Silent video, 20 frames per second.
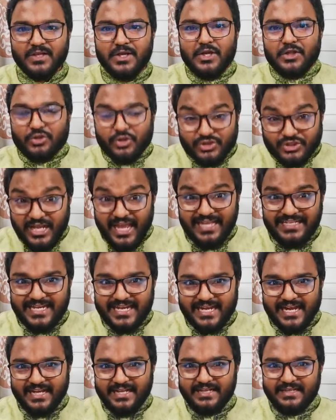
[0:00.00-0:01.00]
তো সেই
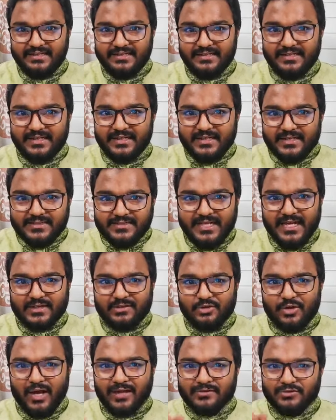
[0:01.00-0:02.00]
জায়গায় যেহেতু
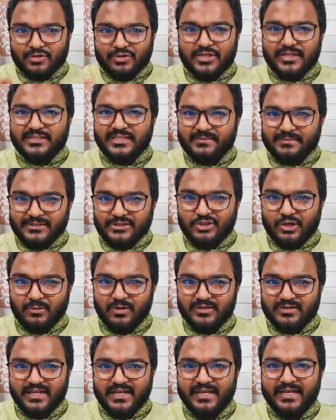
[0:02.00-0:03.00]
আন্তর্জাতিক বিশ্ব
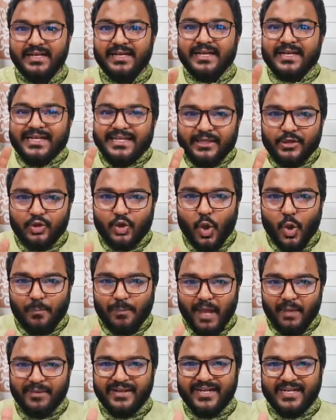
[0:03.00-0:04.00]
বলতে ইউরোপ
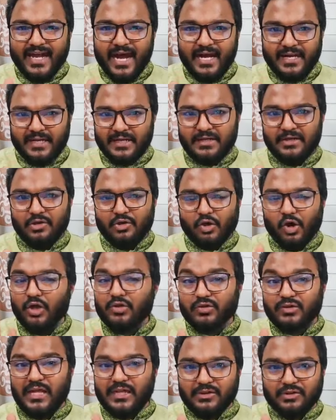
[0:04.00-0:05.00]
আমেরিকার
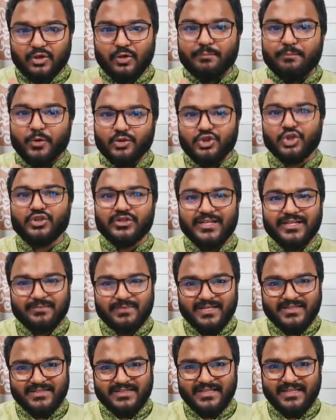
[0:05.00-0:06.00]
অত্যন্ত পছন্দের
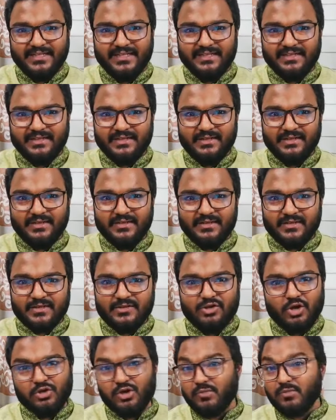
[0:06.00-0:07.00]
ব্যক্তি
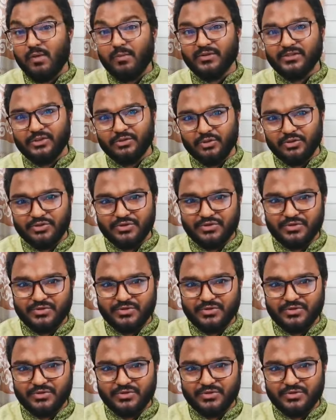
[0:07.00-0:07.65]
ডক্টর মোহাম্মদ ইউনুস